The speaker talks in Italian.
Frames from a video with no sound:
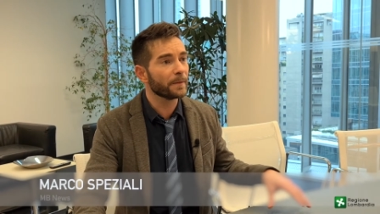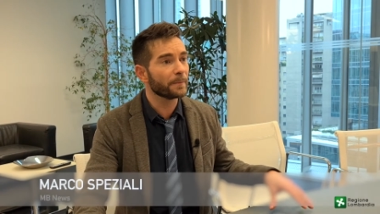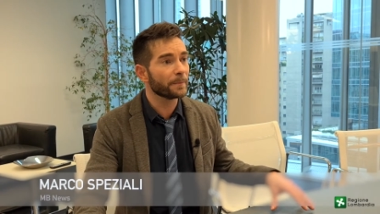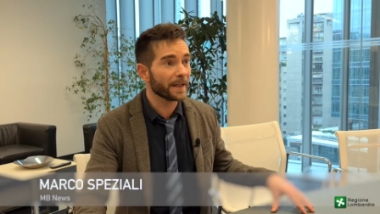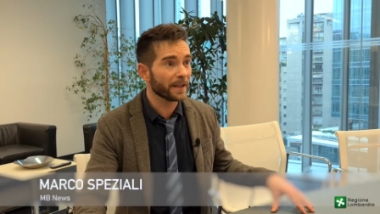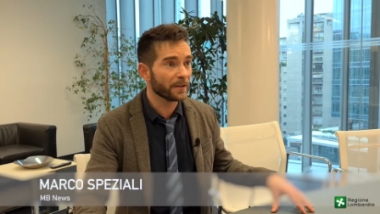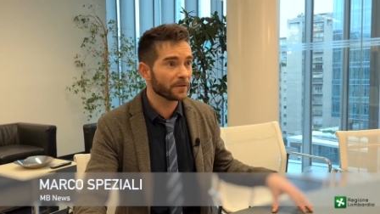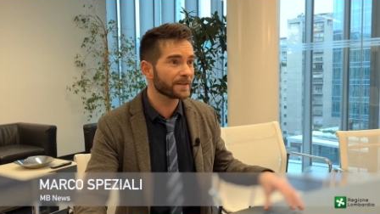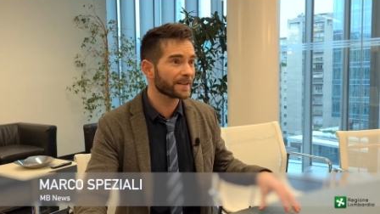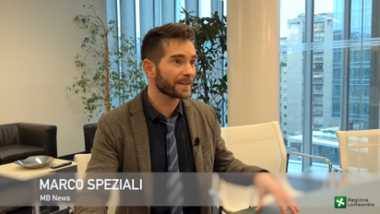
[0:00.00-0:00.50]

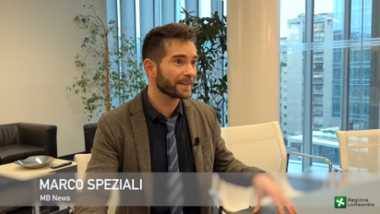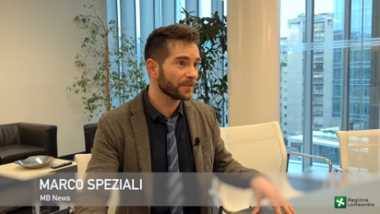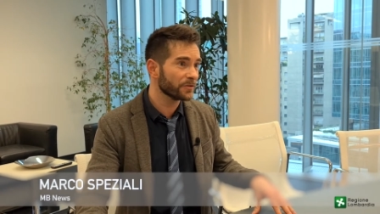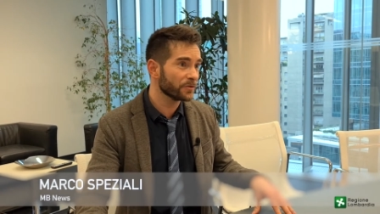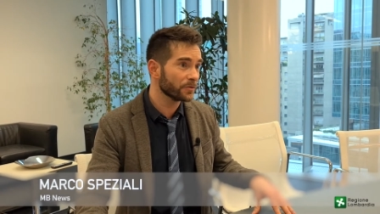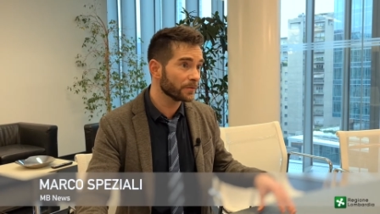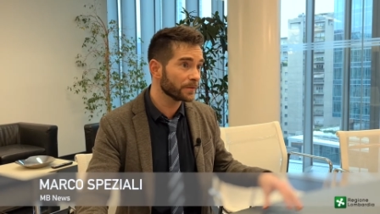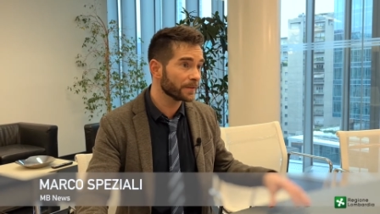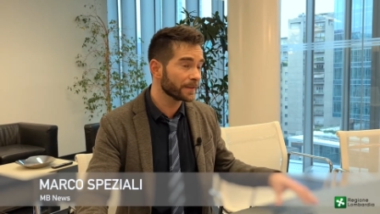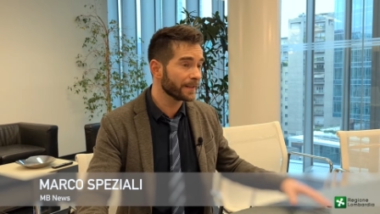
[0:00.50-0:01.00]
piano
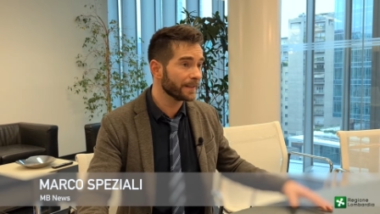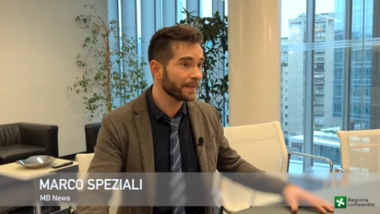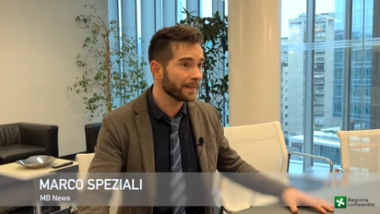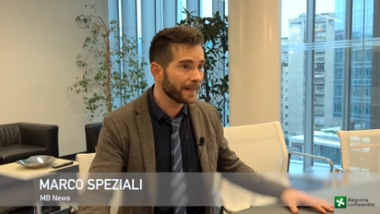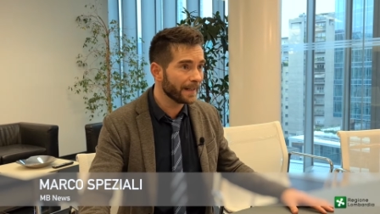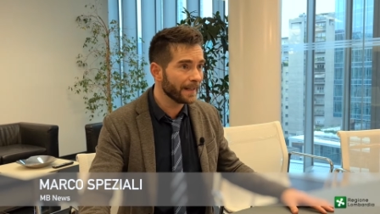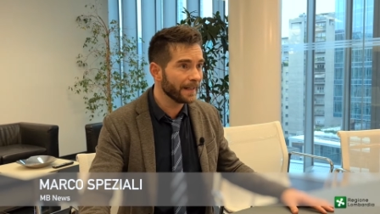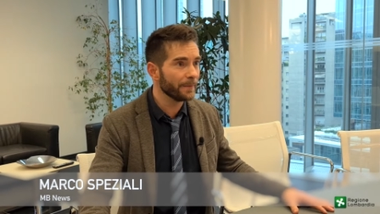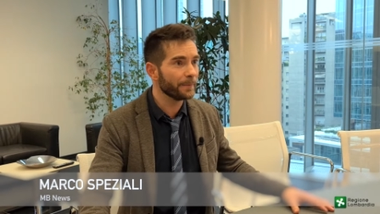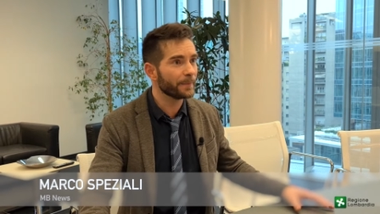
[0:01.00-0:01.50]
strategico
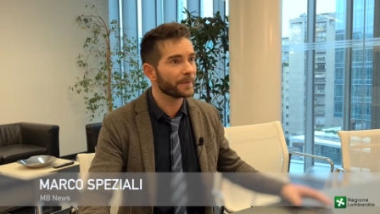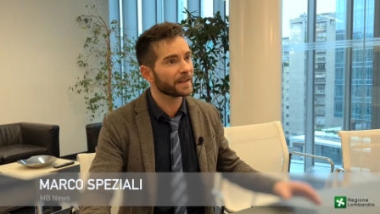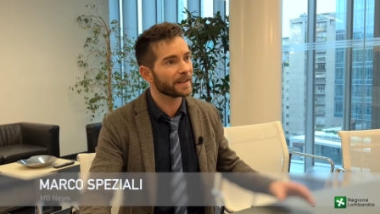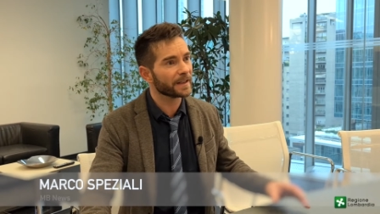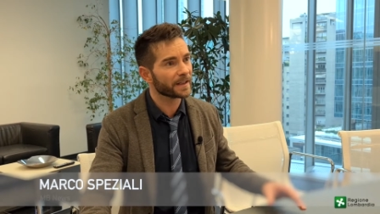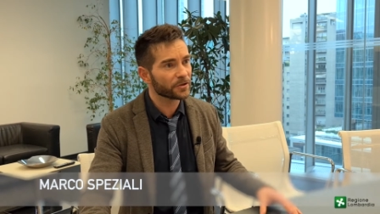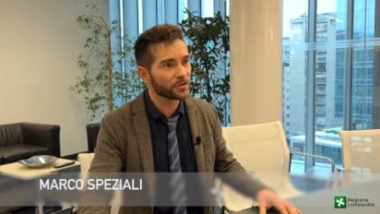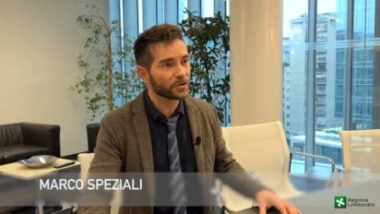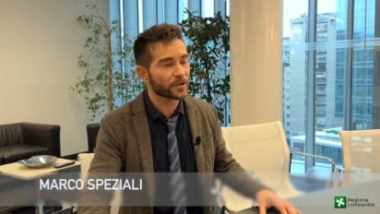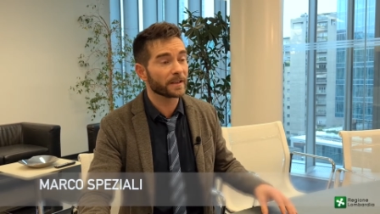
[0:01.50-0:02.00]
triennale per la
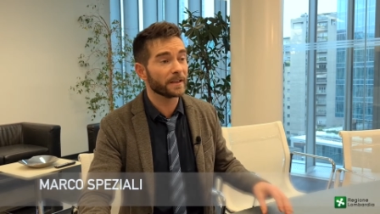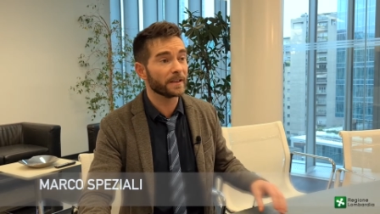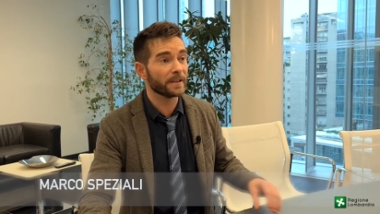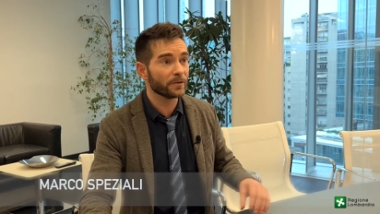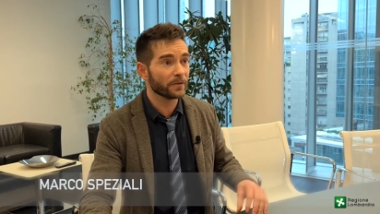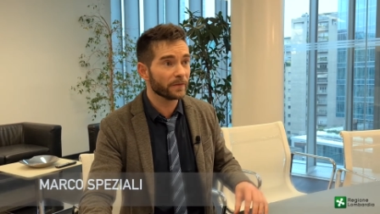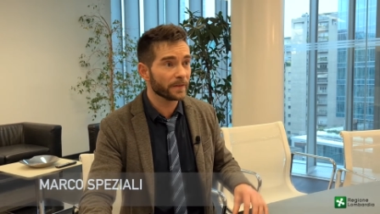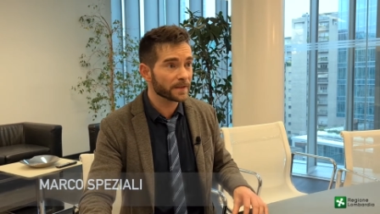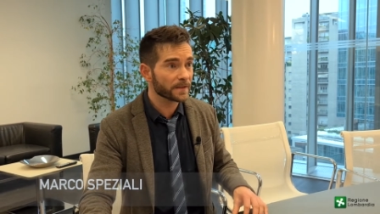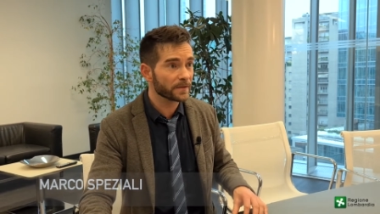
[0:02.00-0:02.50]
ricerca,
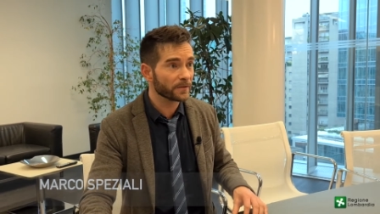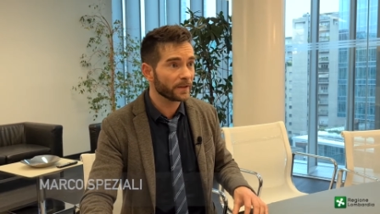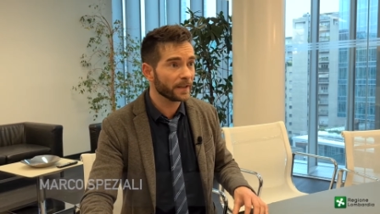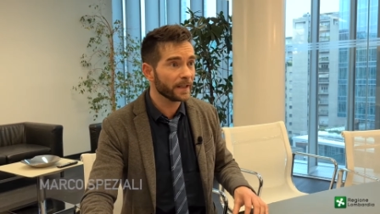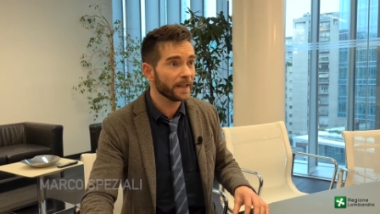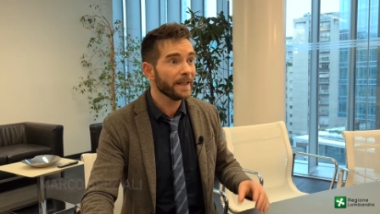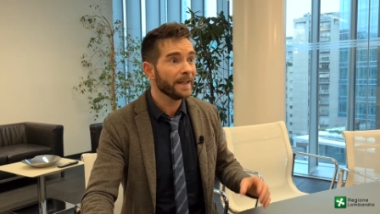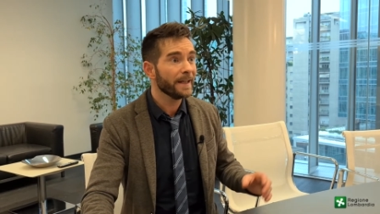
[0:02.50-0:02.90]
l'innovazione